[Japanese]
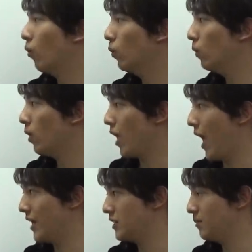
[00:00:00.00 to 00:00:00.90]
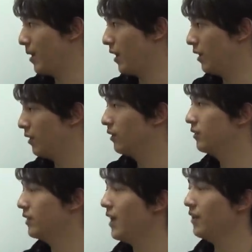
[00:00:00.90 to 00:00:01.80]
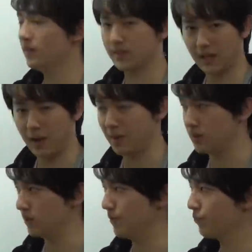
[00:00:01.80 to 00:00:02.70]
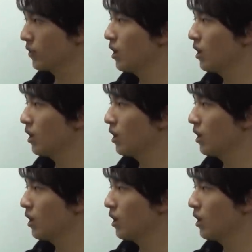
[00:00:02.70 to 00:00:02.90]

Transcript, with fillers: をはじめで使います。